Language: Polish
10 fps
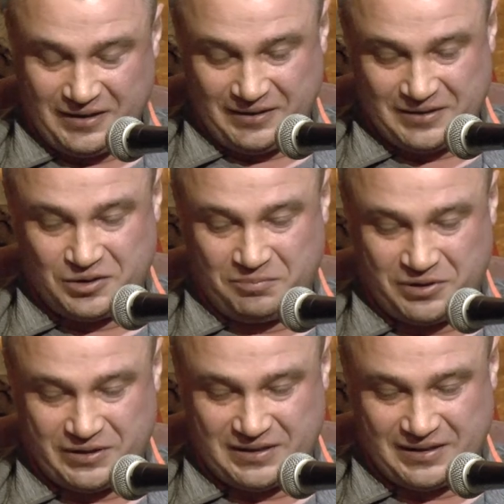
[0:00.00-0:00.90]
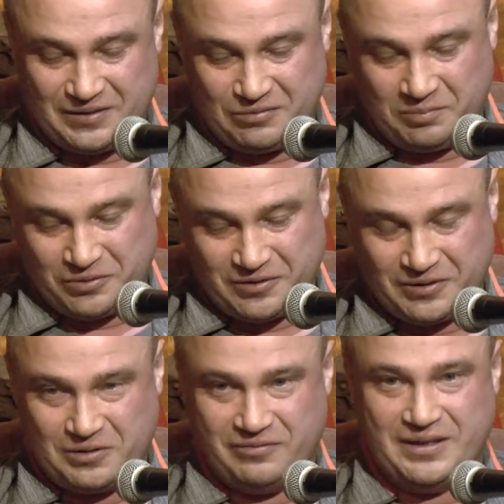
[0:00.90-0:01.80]
jest do przesady
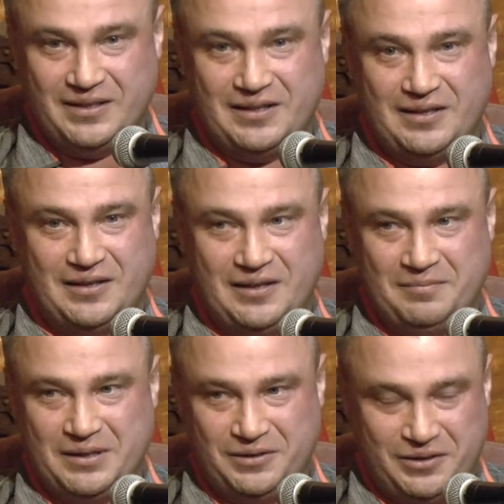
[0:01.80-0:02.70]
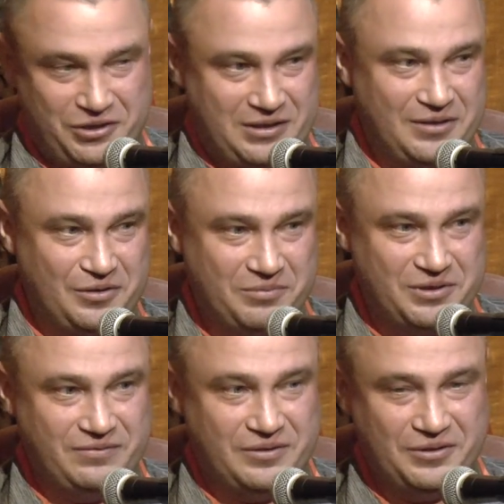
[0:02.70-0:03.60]
uporządkowana, ale ma też taką
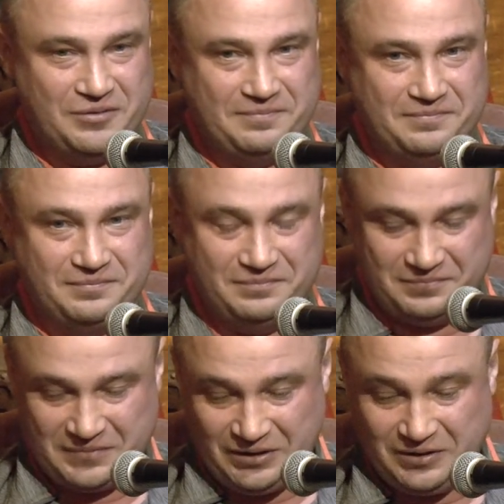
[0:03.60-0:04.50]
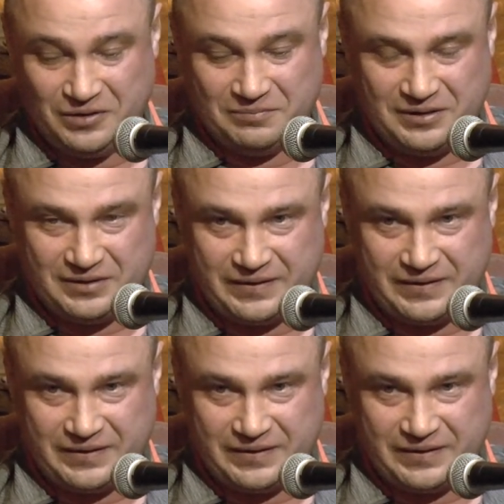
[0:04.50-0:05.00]
swoją inną,